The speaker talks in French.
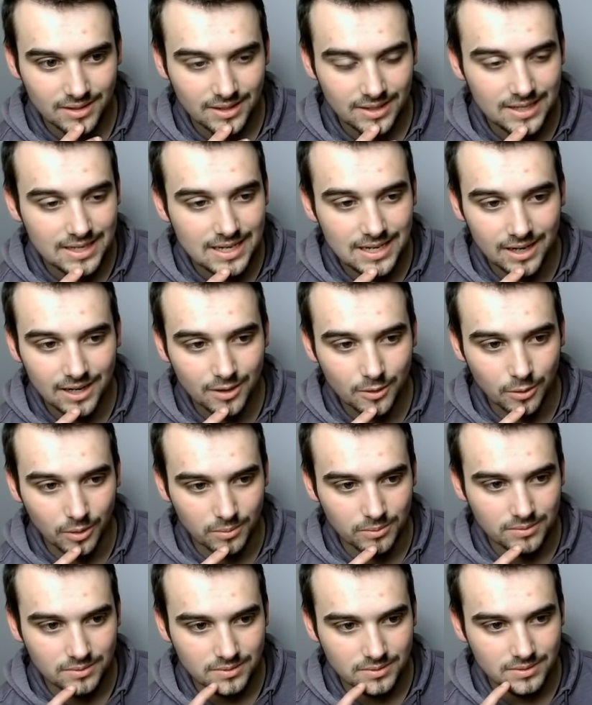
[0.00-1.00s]
Il est
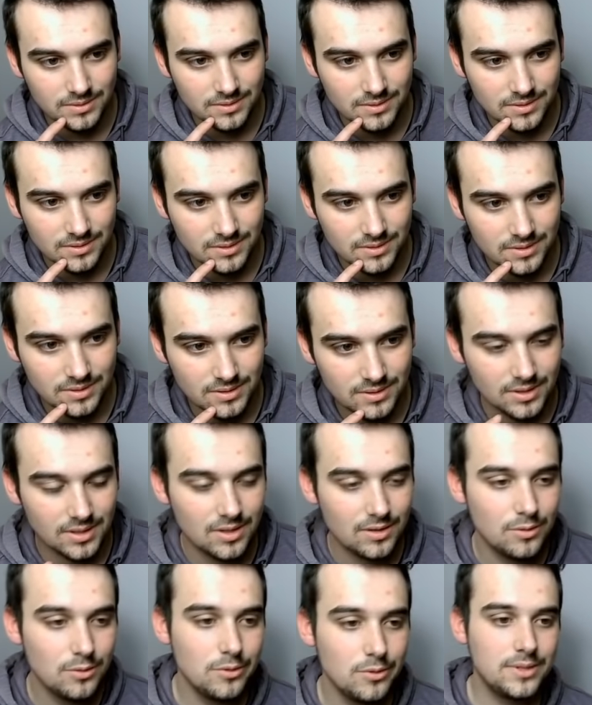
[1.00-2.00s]
incroyable.
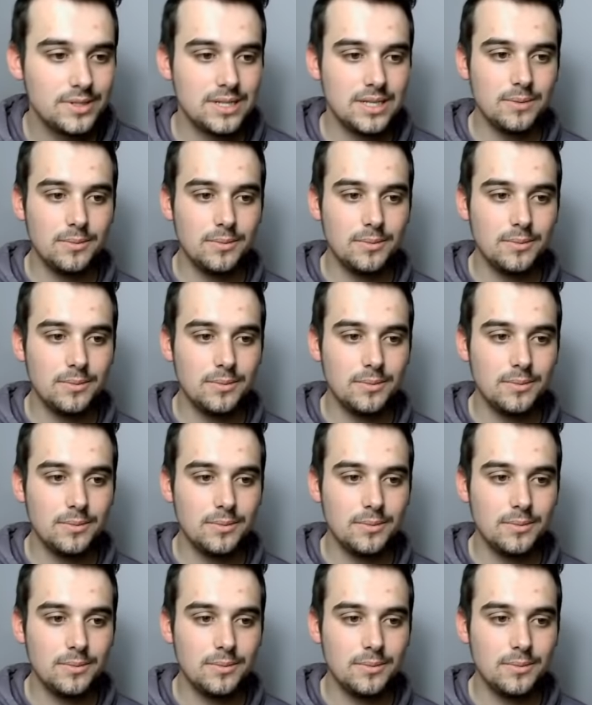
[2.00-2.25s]
L'ulti est